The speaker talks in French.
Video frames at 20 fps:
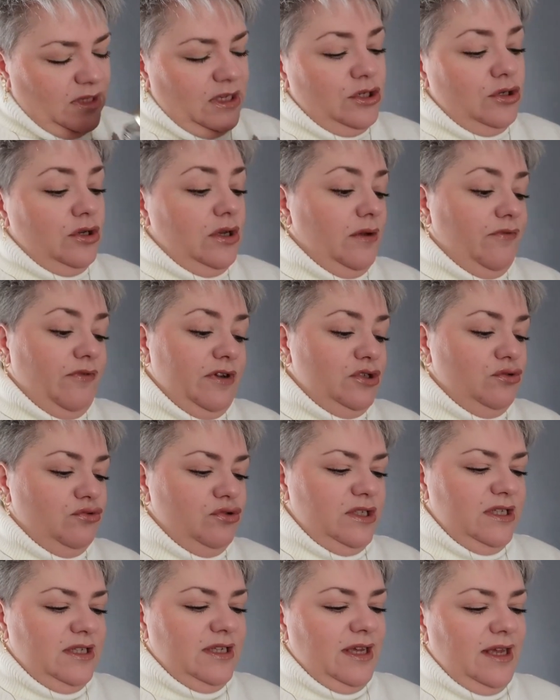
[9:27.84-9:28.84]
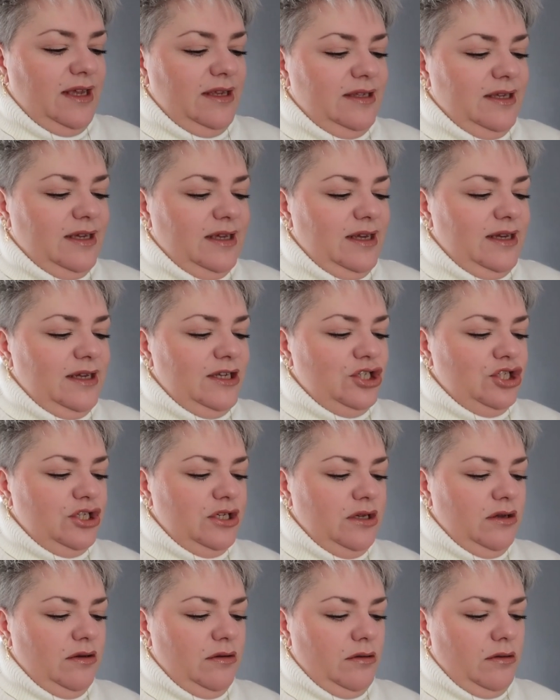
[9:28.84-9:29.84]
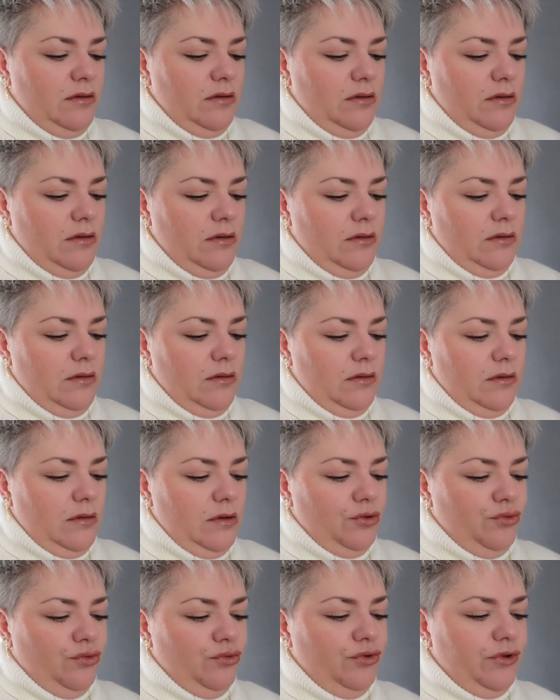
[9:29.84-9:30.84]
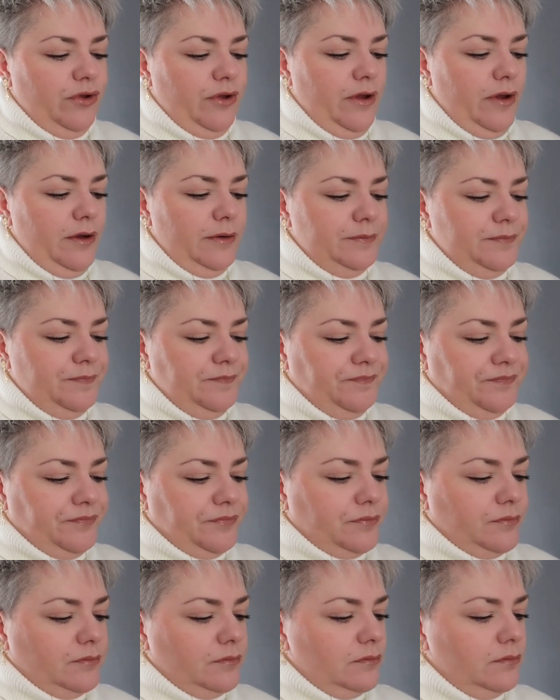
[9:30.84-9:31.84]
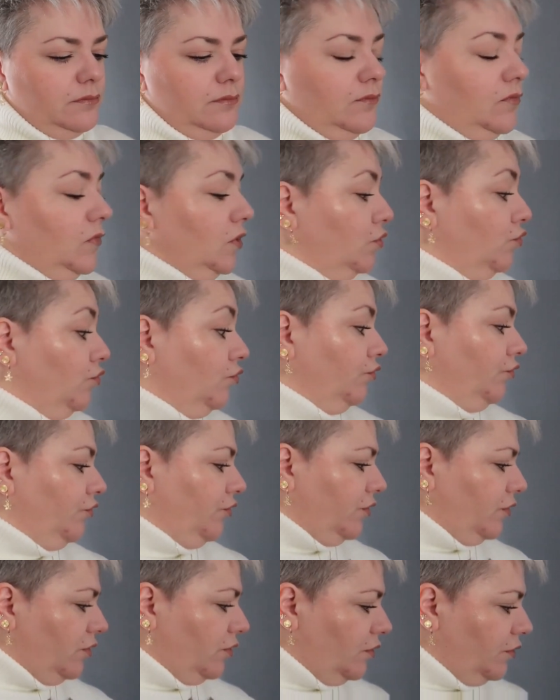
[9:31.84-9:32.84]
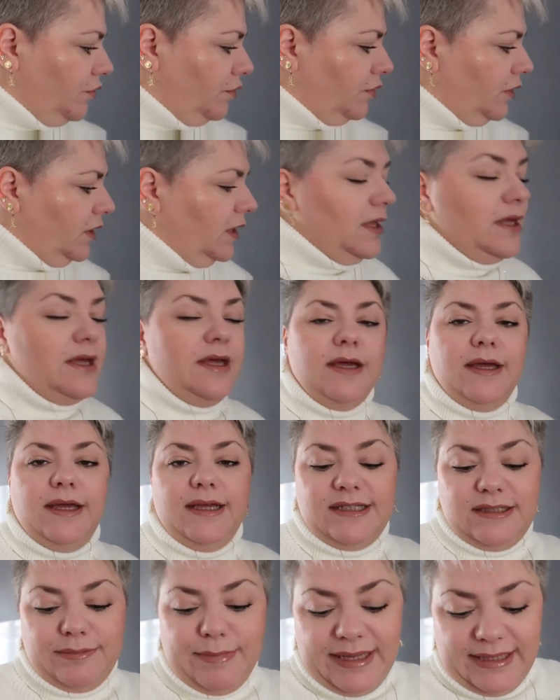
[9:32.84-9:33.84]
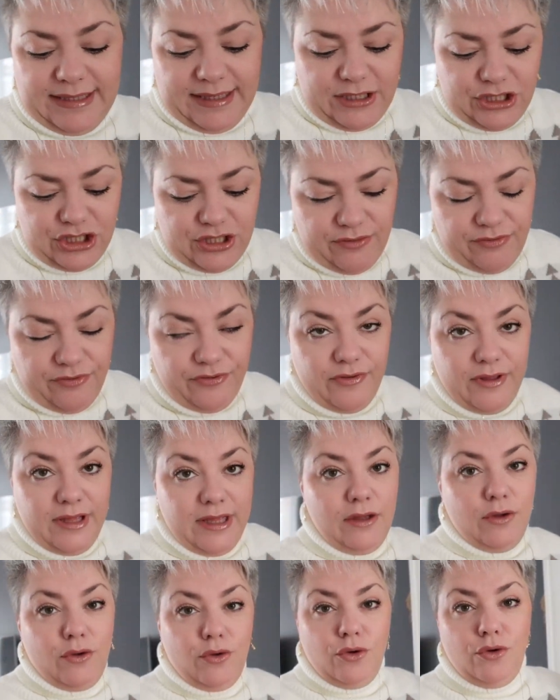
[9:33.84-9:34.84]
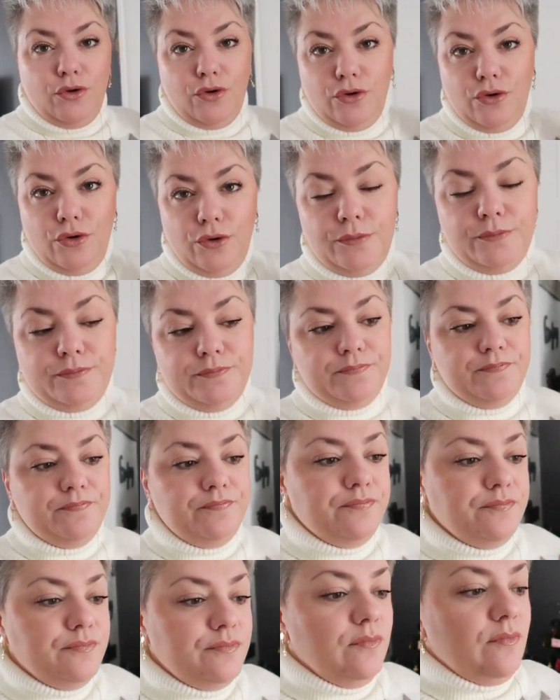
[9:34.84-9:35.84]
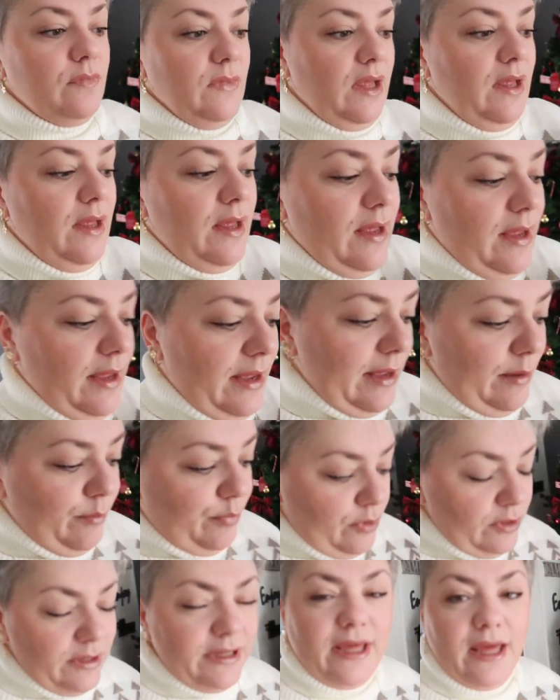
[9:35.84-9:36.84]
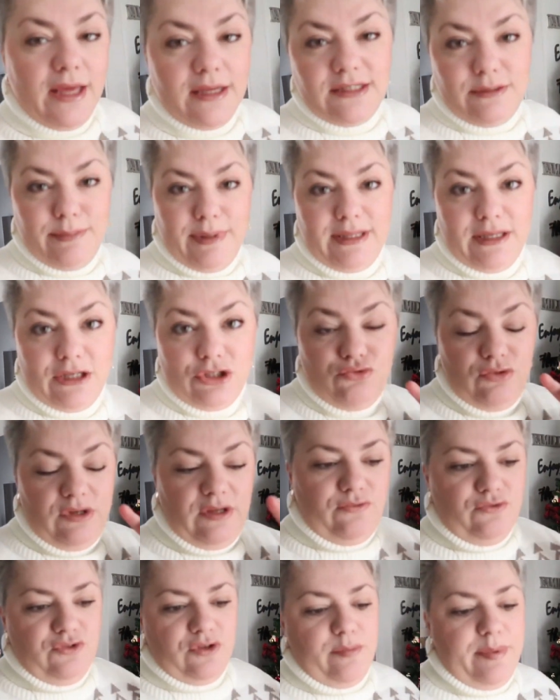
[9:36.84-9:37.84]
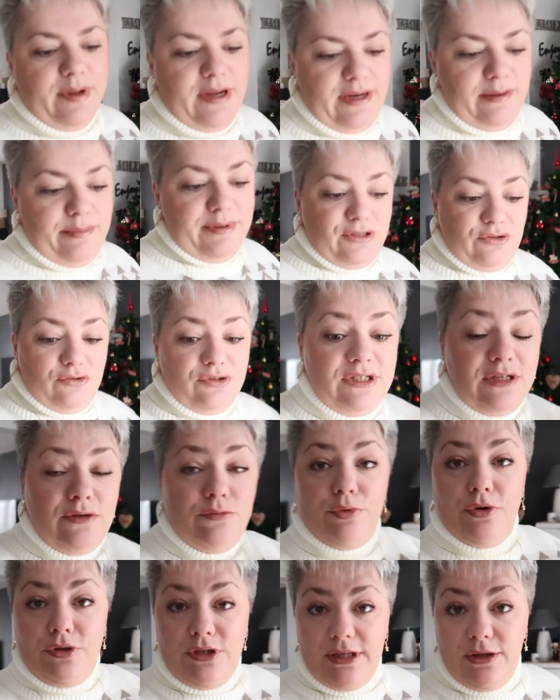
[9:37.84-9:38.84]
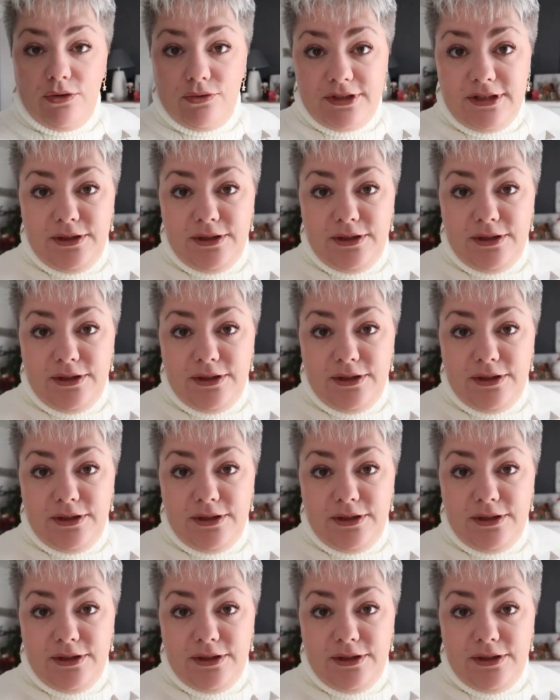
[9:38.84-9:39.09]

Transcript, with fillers: Et de toute façon, c'est très très léger en, odeur. Donc... Euh, et ce matin, j'ai fait euh, un bol cake. Ce matin, je voulais vous en parler parce que c'est une bonne idée